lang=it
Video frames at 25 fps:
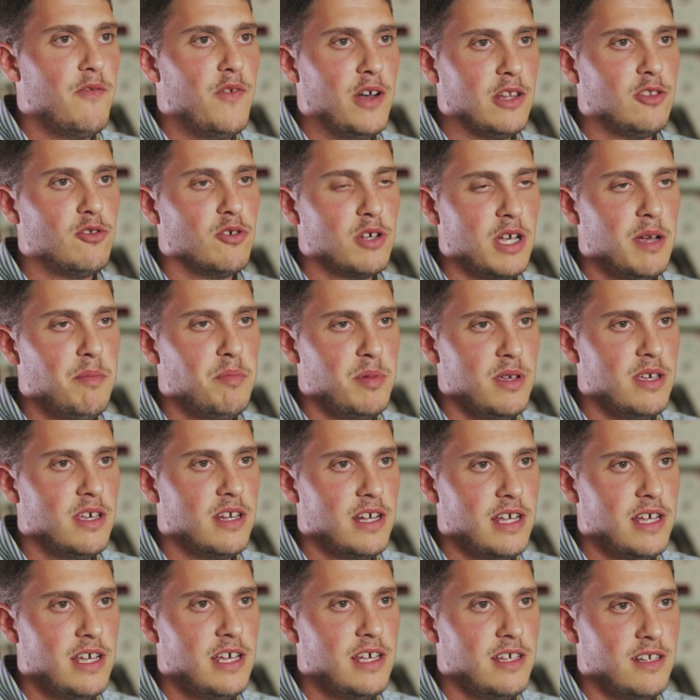fatto
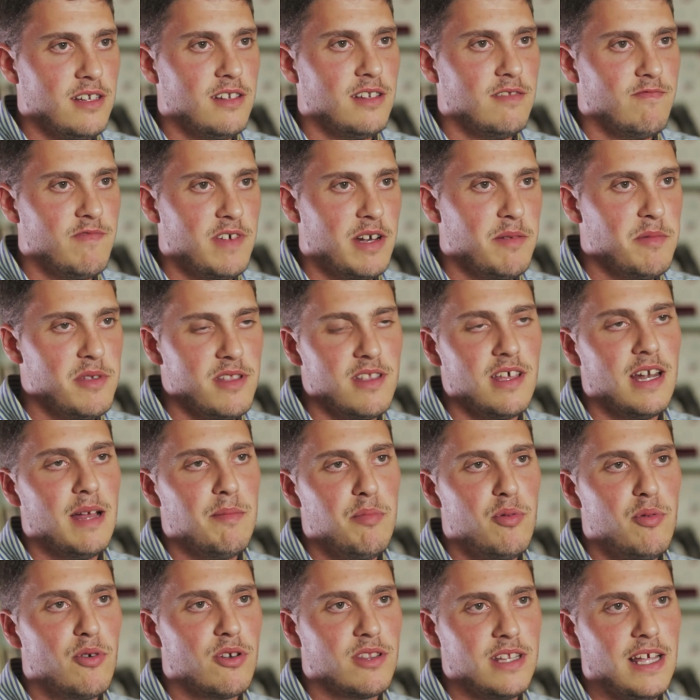capire veramente la
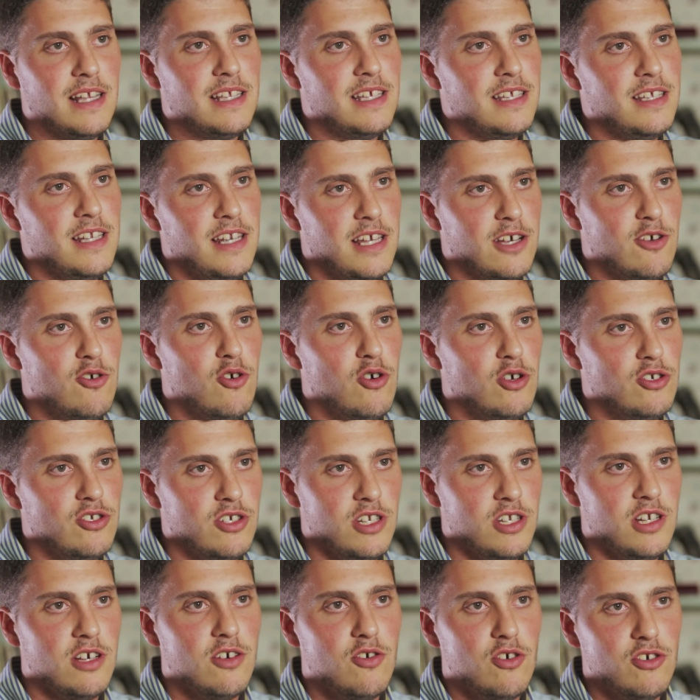portata delle
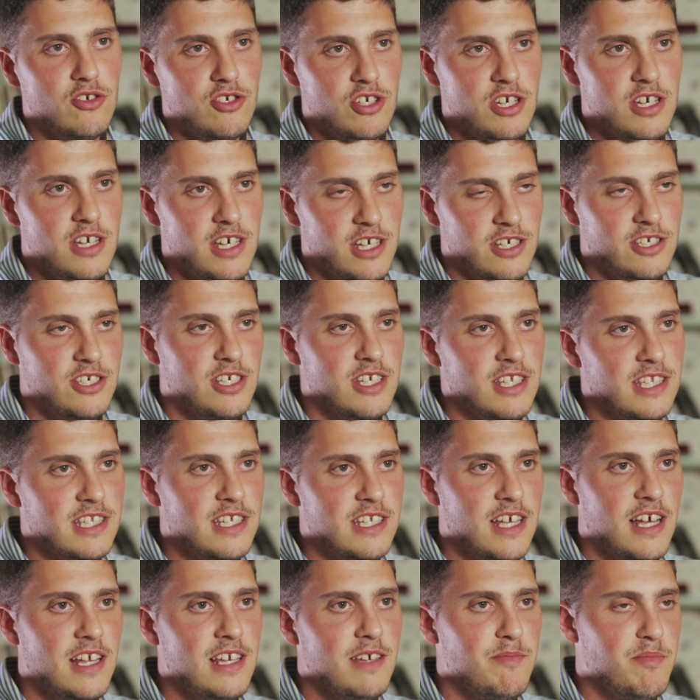cose, le cose
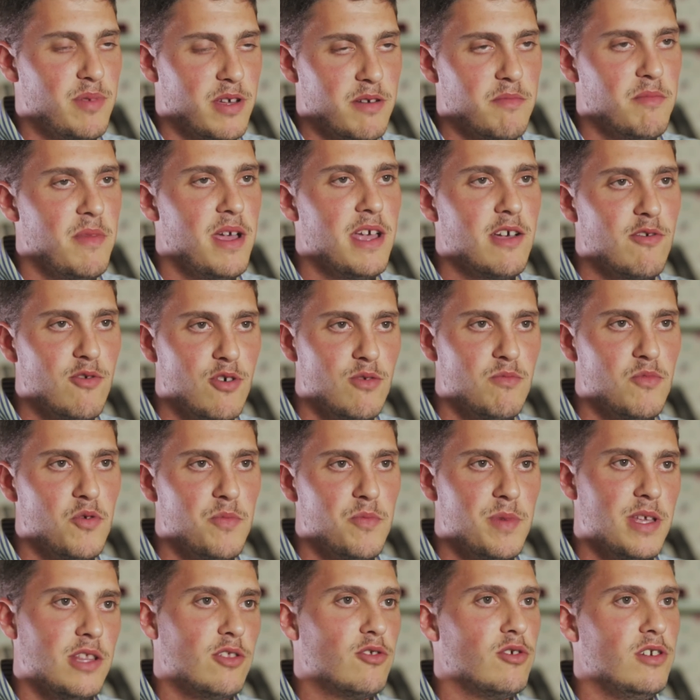essenziali per me in quel
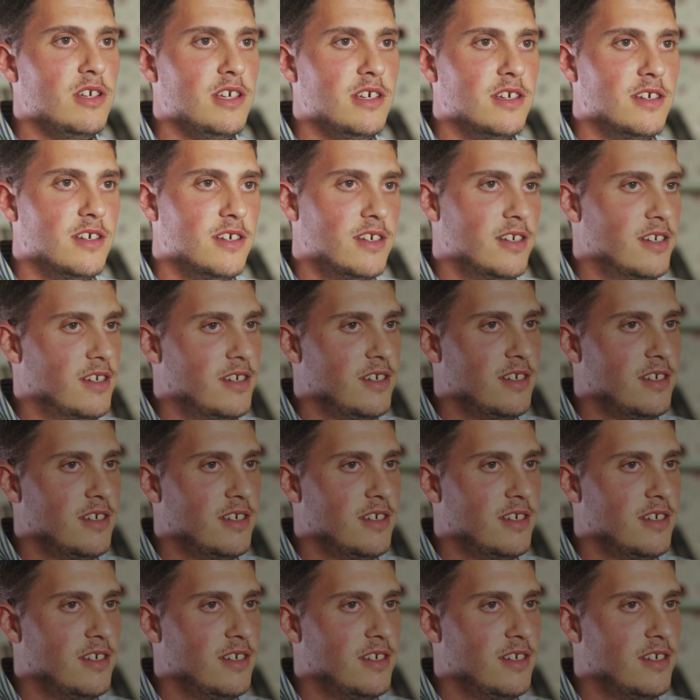momento lì.